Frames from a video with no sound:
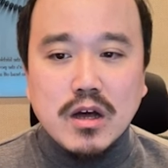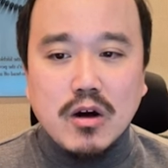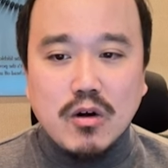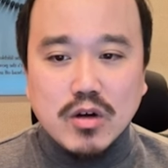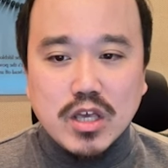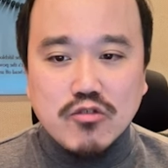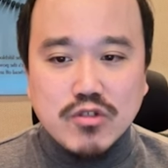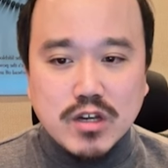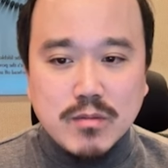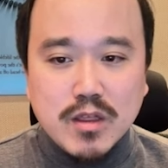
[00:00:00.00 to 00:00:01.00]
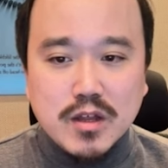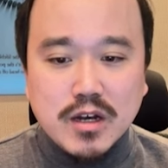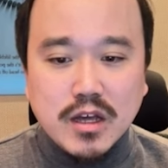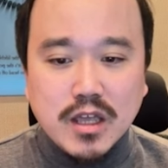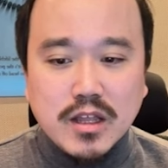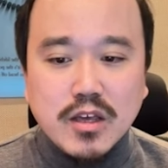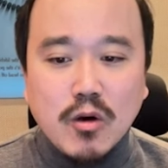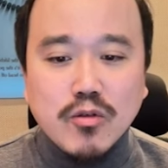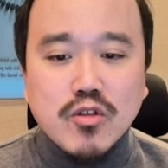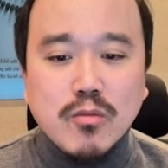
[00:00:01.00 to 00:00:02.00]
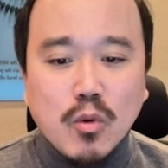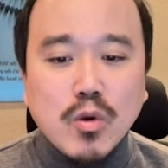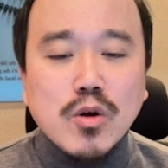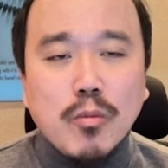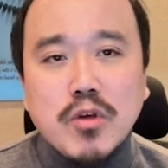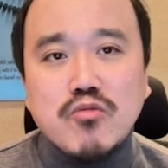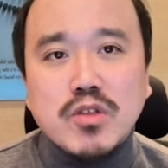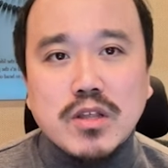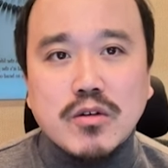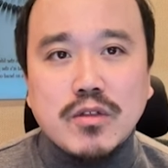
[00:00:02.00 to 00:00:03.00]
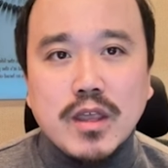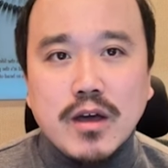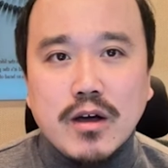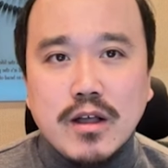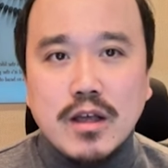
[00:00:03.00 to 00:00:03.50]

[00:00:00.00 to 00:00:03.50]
어, 기준 증발산량에다 영 점 오를 곱해주면 되는 건데요,